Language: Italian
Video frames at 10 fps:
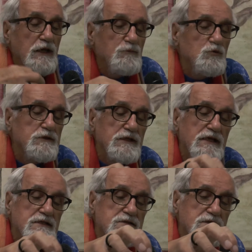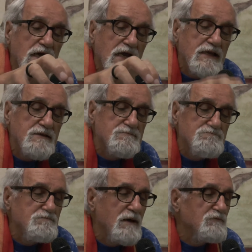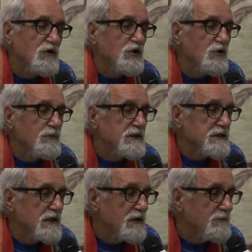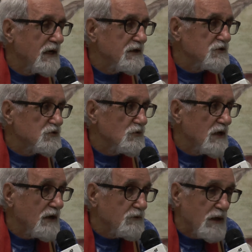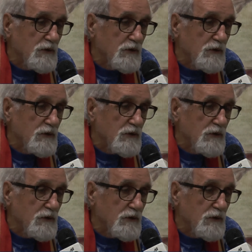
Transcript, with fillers: le multinazionali me vogliono mettere le mani sull'acqua,